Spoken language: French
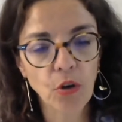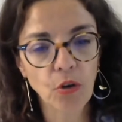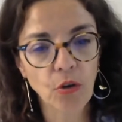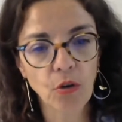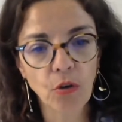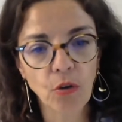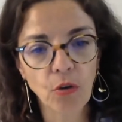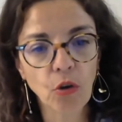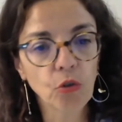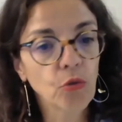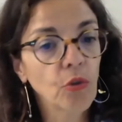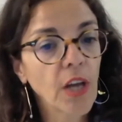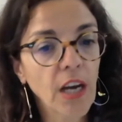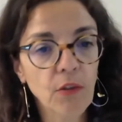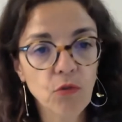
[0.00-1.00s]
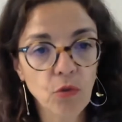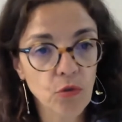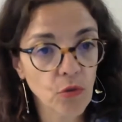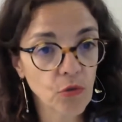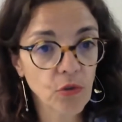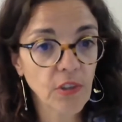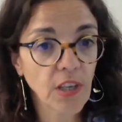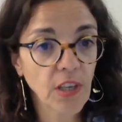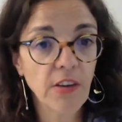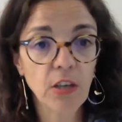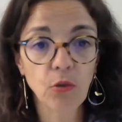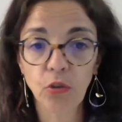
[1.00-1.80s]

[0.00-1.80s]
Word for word: euh, quand on arrive sur son lieu de travail,